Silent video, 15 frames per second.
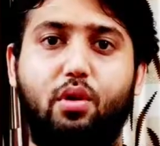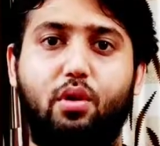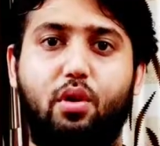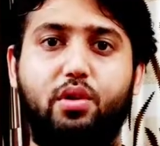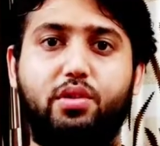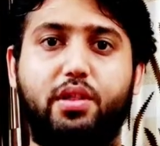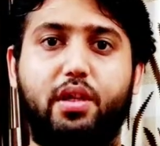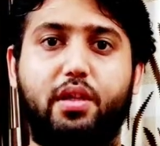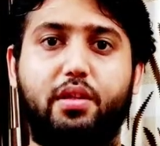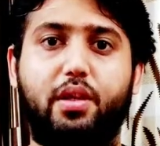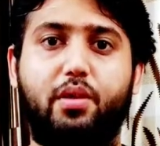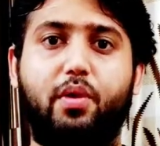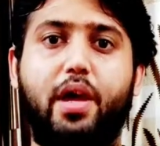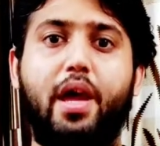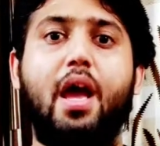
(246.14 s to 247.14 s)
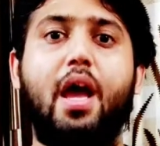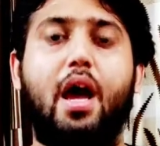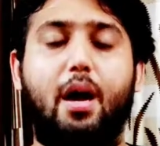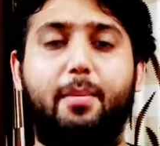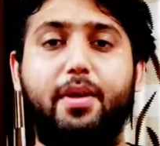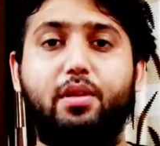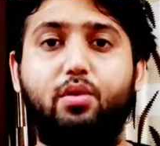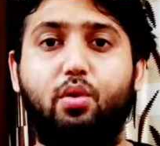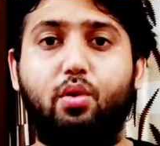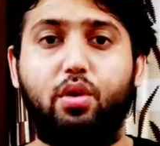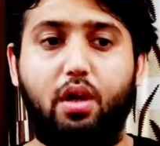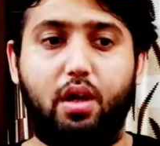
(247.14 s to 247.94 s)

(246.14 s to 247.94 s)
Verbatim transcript: को लॉन्च करते हुए अभी तो